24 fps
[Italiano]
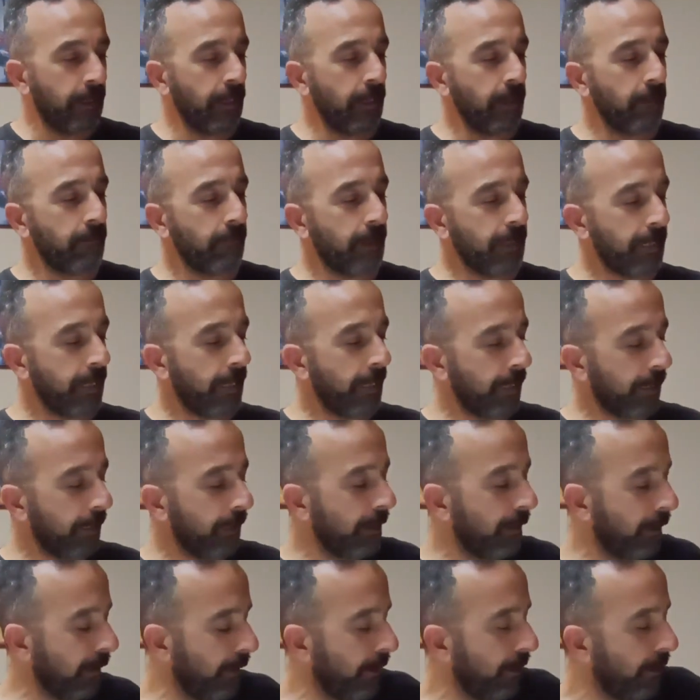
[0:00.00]
in
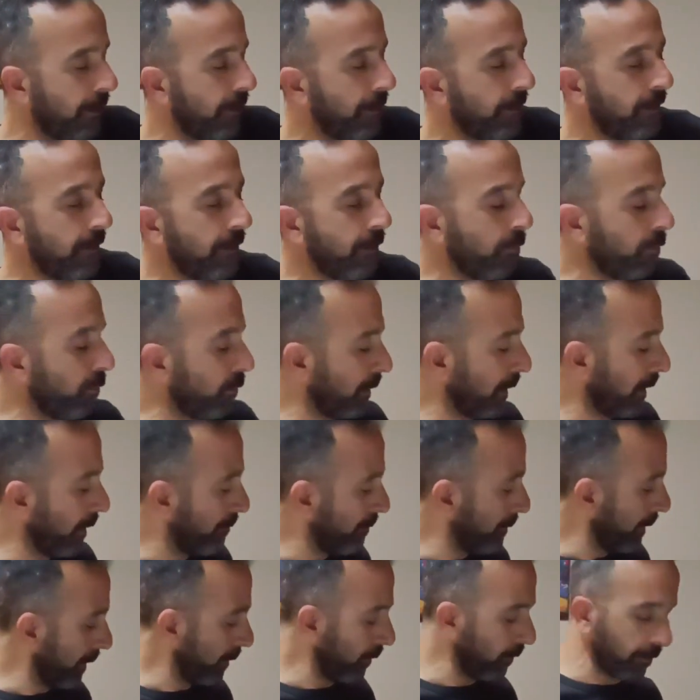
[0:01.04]
maniera sicura
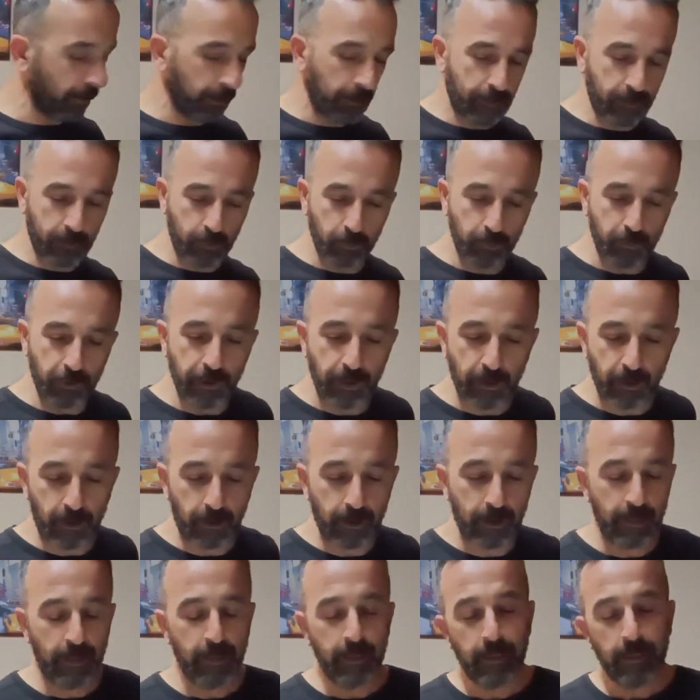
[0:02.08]
per non
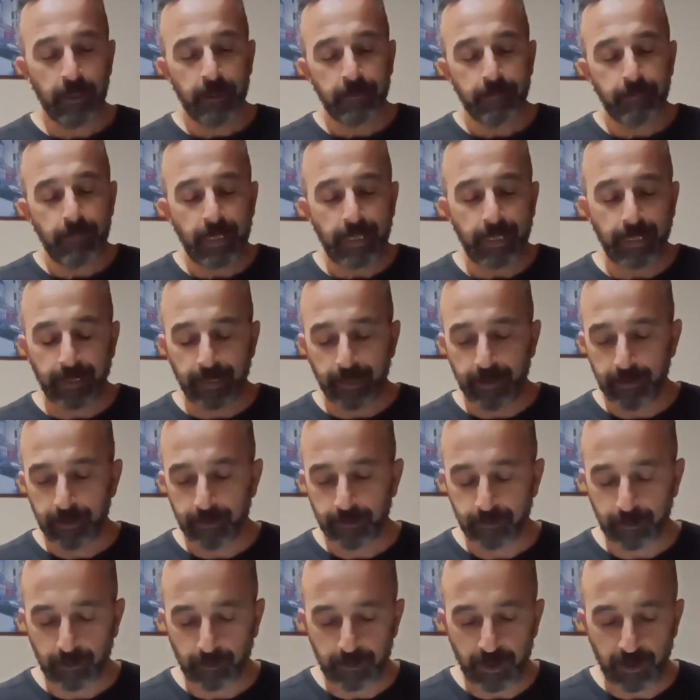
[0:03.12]
distruggerlo. Bene,
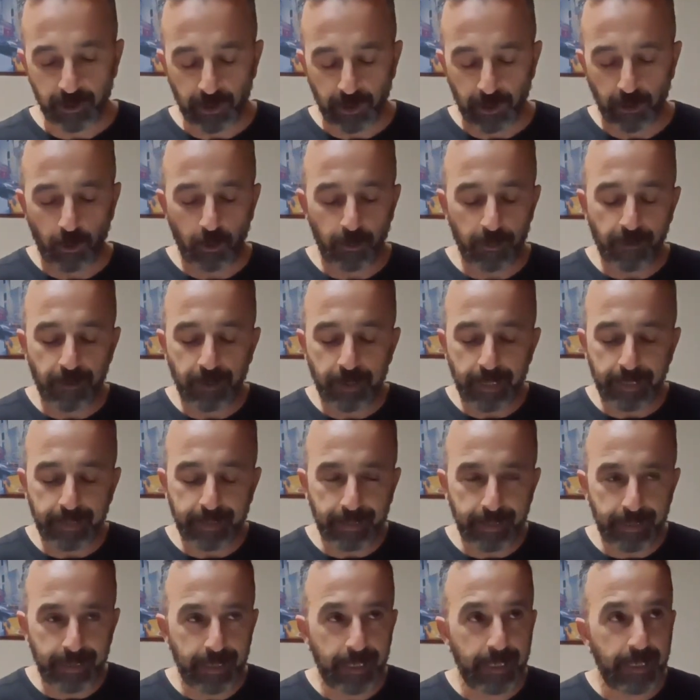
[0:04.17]
amici, come
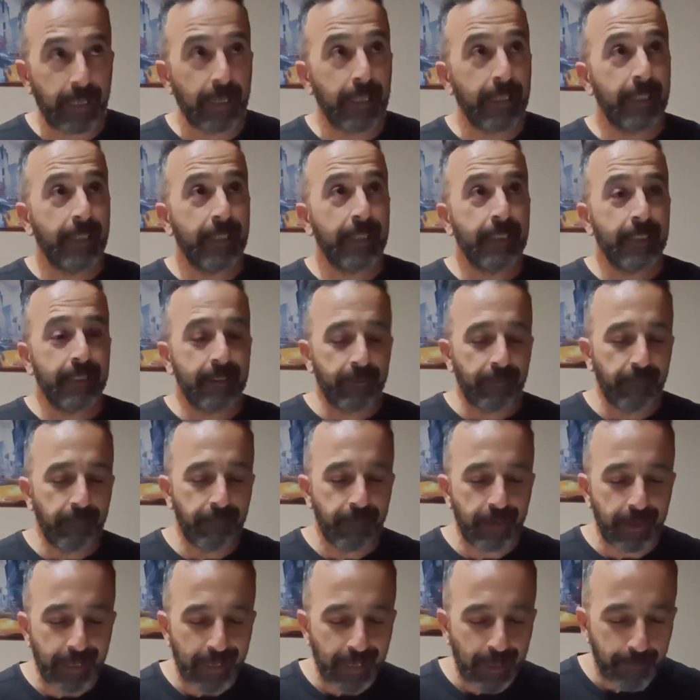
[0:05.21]
vedete è
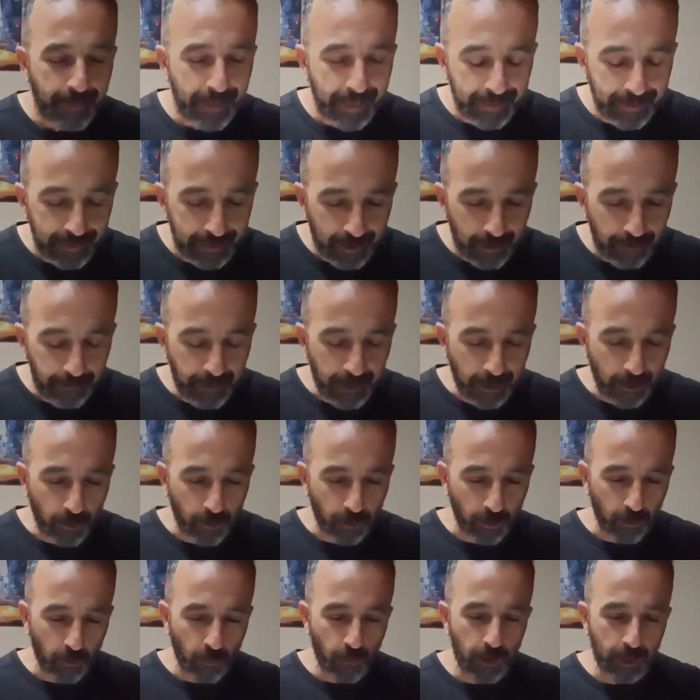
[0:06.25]
veramente
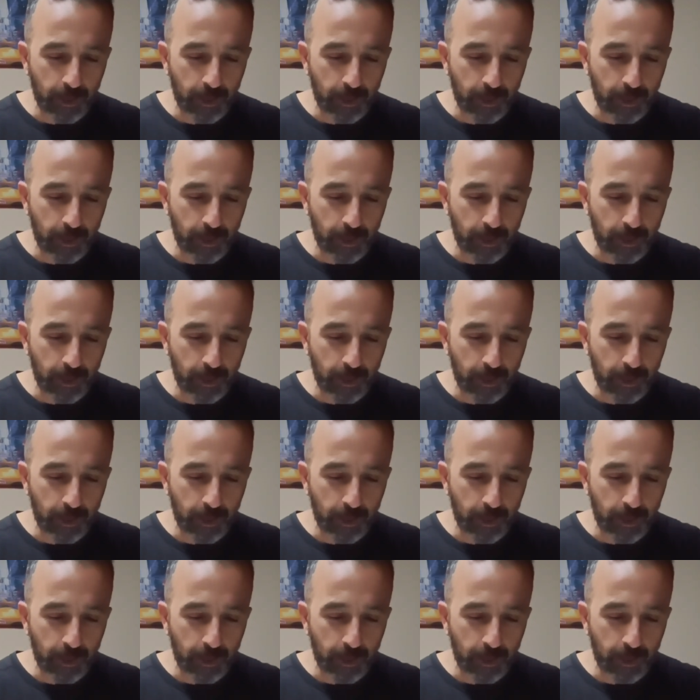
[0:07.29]
piccolo,